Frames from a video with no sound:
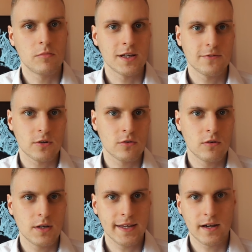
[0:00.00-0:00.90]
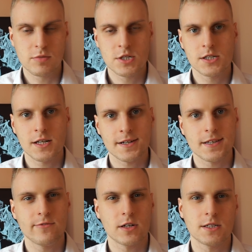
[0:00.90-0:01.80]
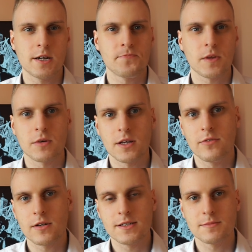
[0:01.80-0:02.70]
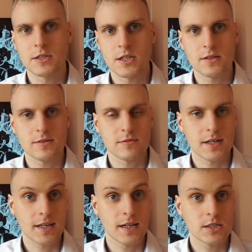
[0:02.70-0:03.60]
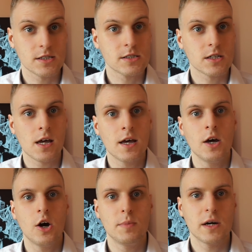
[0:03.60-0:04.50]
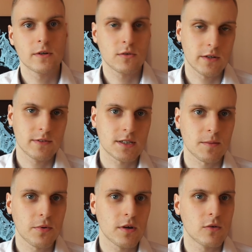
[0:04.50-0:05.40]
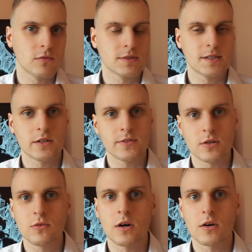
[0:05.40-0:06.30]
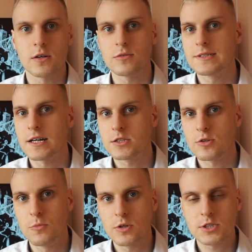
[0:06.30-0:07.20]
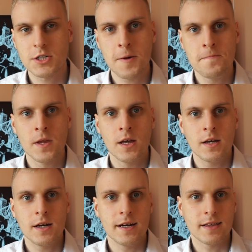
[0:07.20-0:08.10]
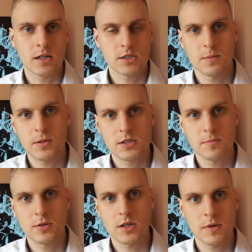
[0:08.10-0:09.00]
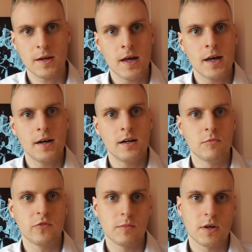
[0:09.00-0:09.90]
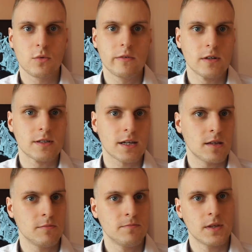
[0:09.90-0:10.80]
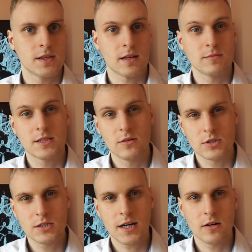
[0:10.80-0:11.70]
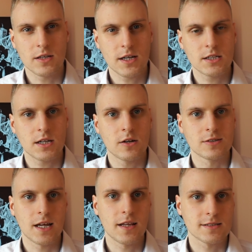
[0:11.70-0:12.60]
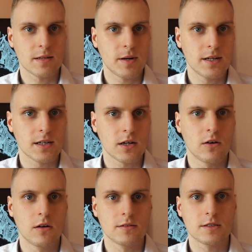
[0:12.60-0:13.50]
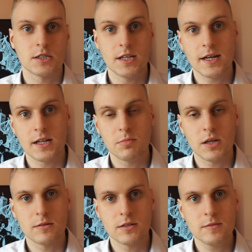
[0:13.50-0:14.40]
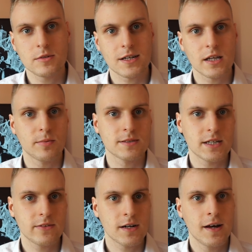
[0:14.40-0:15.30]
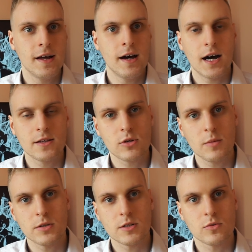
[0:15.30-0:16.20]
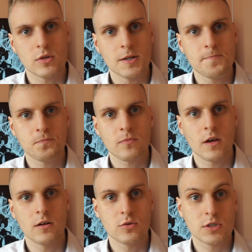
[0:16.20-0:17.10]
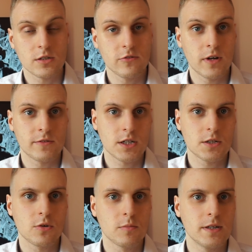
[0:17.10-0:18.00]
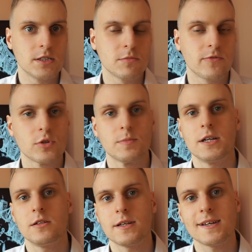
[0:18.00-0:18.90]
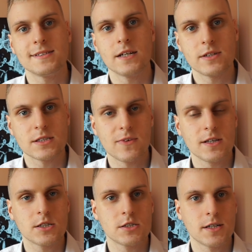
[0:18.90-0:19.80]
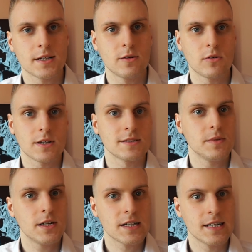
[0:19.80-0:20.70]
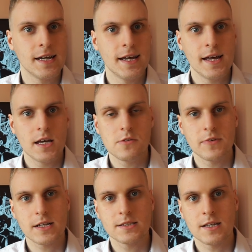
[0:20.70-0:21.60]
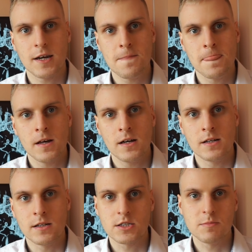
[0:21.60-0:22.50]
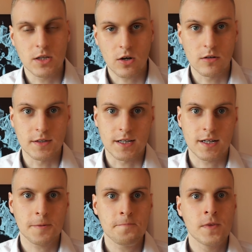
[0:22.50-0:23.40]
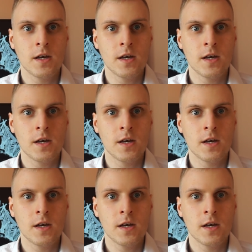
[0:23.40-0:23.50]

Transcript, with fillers: o brain fogu i jego przyczynach. I właśnie brain fog i zmęczenie to są takie najczęstsze objawy, które występują u zdrowych, u chorych, u starszych, u młodszych. E, także na pierwszym poziomie mówimy głównie o taki, takim stylu życia, o diecie, o stanach zapalnych, o śnie, rytmie dobowym, o takich podstawach, a drugi poziom, który ruszy we wrześniu, będzie mówił już bardziej o takich zaawansowanych rzeczach jak neurotransmitery, infekcje, E, czy mitochondria. Tak?